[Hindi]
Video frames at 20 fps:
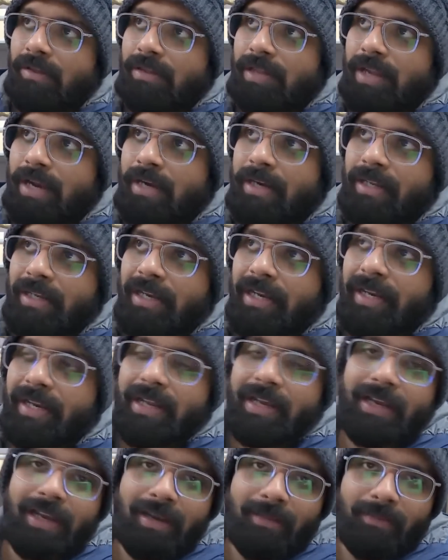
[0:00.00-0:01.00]
दैट
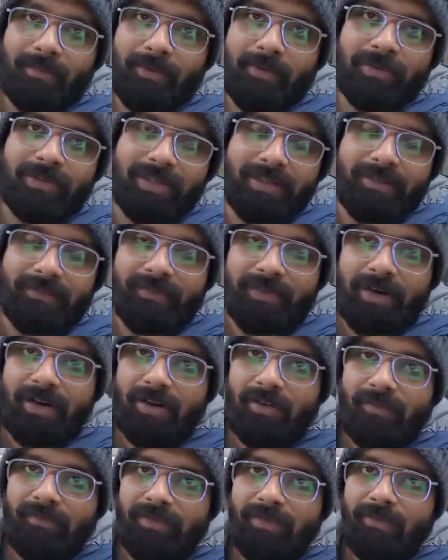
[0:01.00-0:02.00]
क्लिनिकल अप्रोच इन
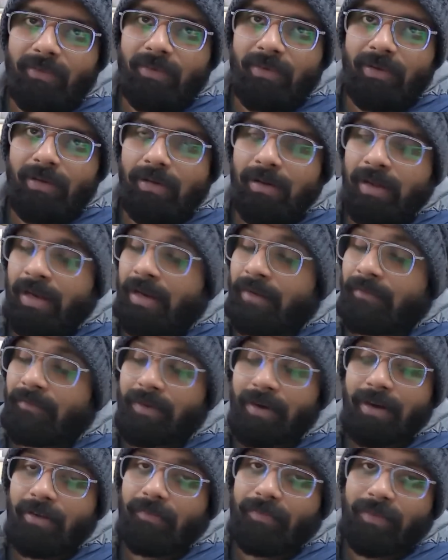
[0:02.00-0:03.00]
फ्रंट ऑफ द बोल इन
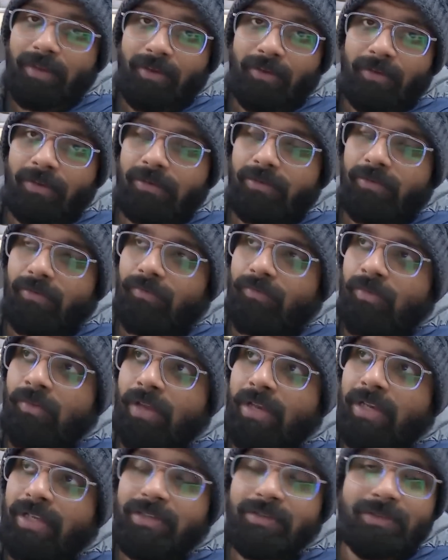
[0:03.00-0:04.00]
फ्रंट ऑफ द गोल तो वो
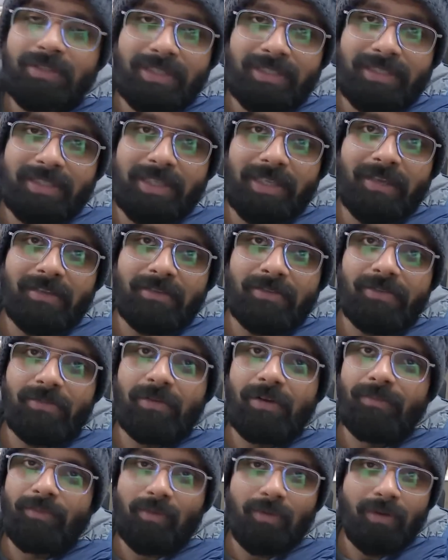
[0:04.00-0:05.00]
वाली जो चीज़ें हैं जो
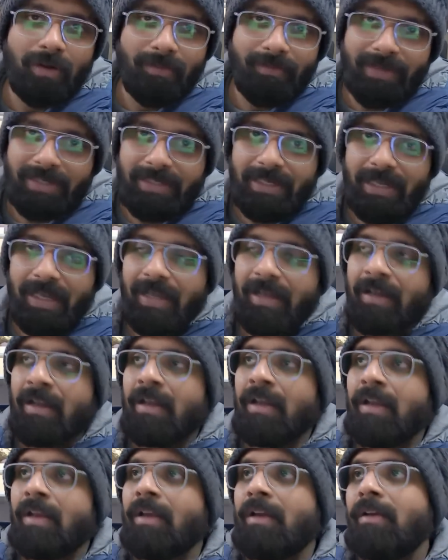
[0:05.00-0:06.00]
हमको हमेशा
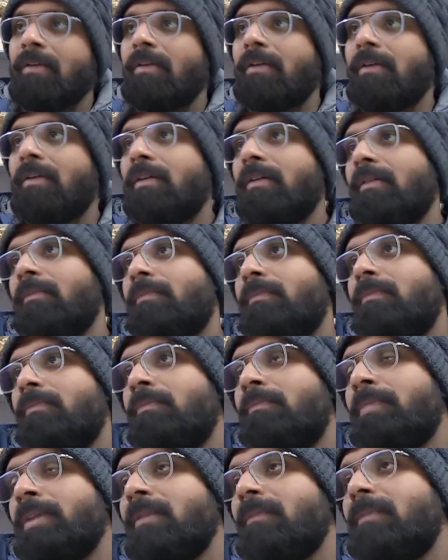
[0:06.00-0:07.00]

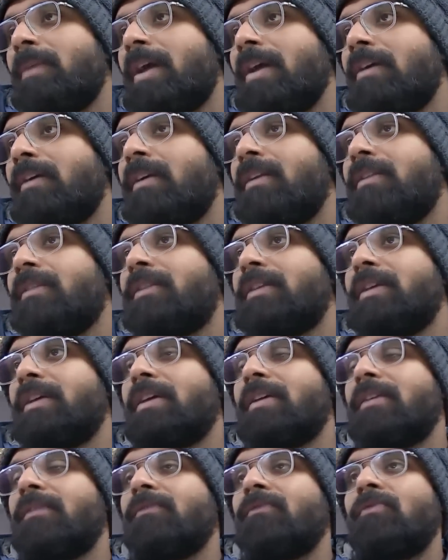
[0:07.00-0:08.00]
पिन uh, बैक करती
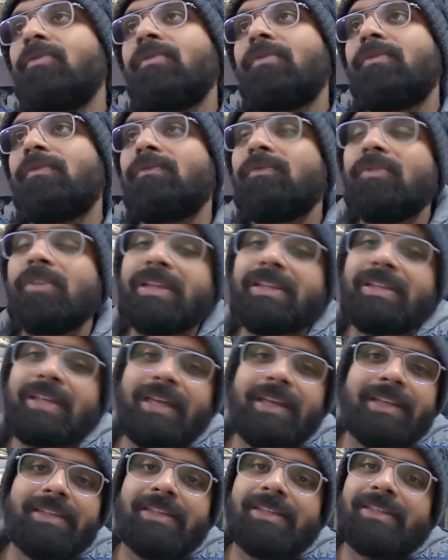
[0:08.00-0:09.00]
हैं वो वो ही
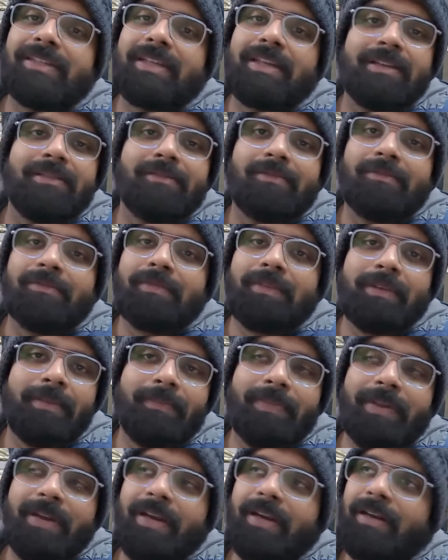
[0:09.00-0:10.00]
सारी चीज़ें हैं जो
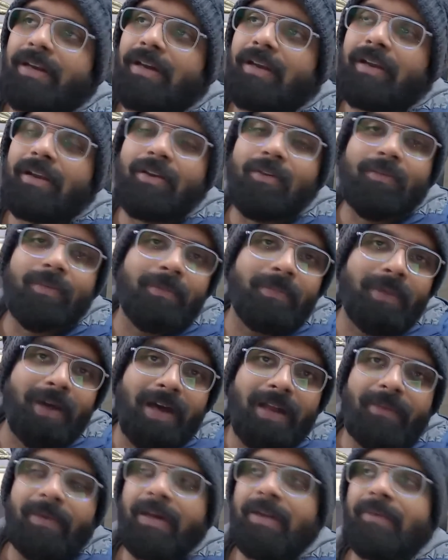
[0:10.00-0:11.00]
रिपीट कर रहा हूँ मैं
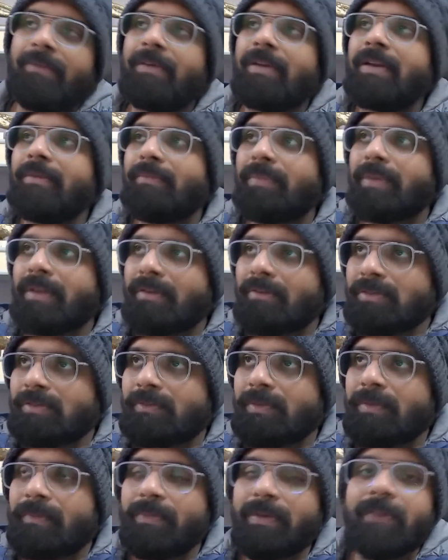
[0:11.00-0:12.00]
बार बार मैंने अपने
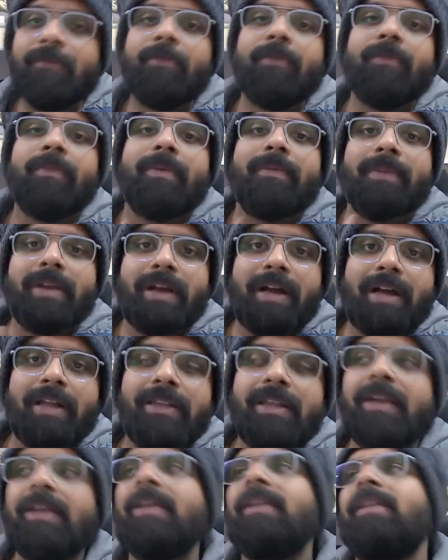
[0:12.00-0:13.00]
उसमें प्रिव्यू में भी कहा
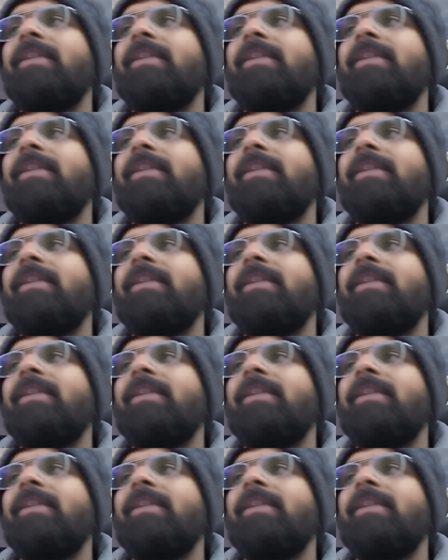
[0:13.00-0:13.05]
था